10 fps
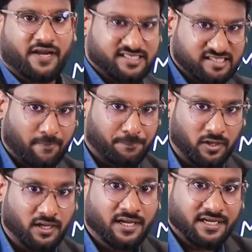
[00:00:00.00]
ఫర్
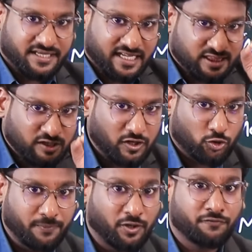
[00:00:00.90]
ఎగ్జాంపుల్
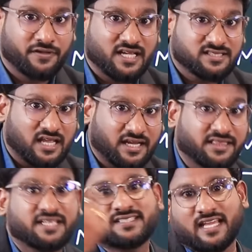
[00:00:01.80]
ఎంతవరకు మీరు
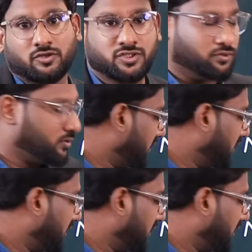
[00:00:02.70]
విదేశాలకి తీసుకెళ్ళొచ్చు